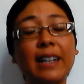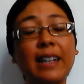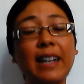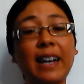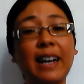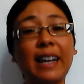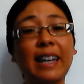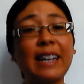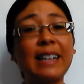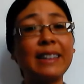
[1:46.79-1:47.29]
na
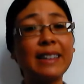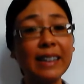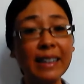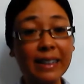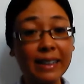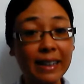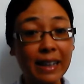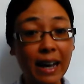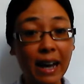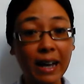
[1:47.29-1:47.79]

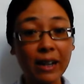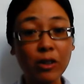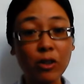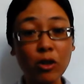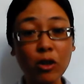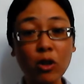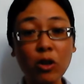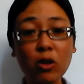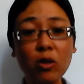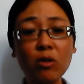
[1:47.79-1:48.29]
intindihan
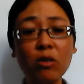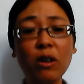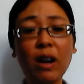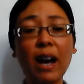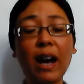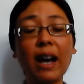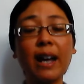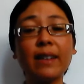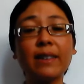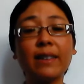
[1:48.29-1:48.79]
nyo
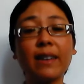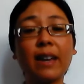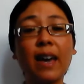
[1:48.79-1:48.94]
at